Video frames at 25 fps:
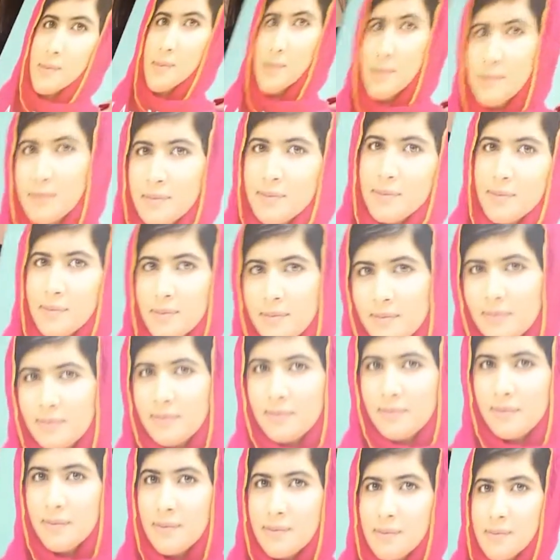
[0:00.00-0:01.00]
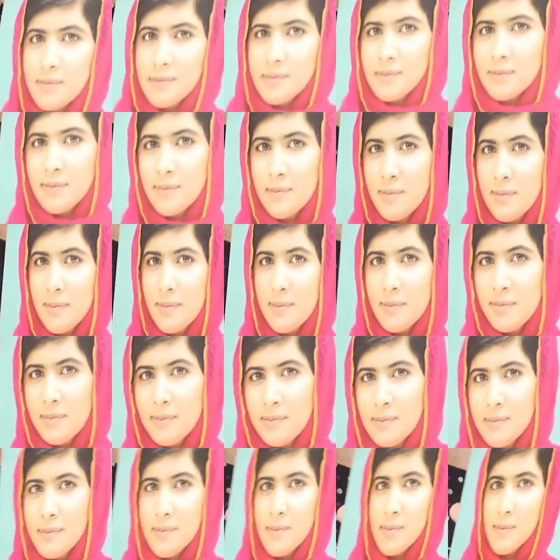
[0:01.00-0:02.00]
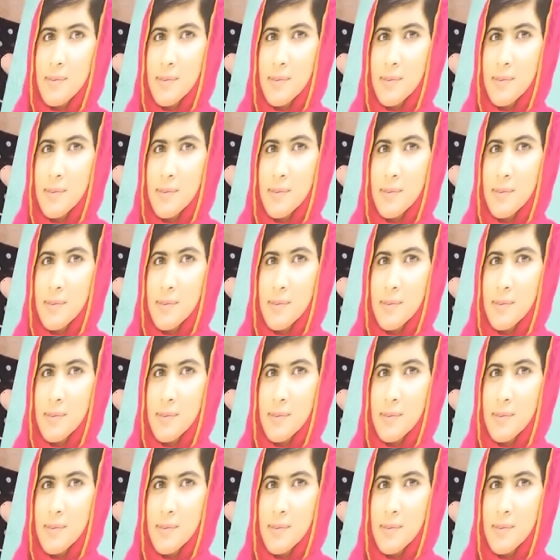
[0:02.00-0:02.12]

คือคริสติน่าแลมซึ่งเป็นนักข่าว